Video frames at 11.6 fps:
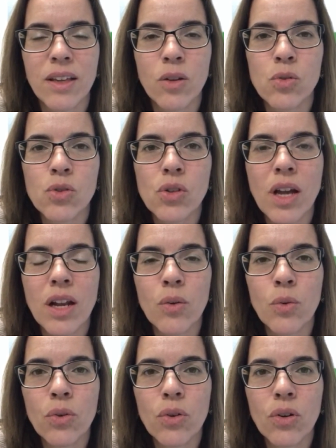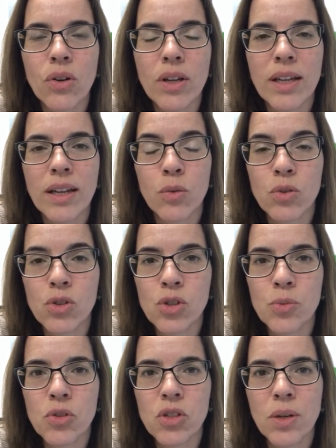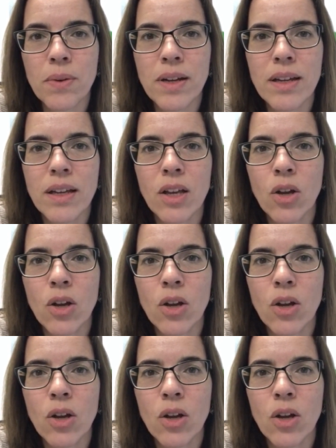Incluso algunos, en algunos se observa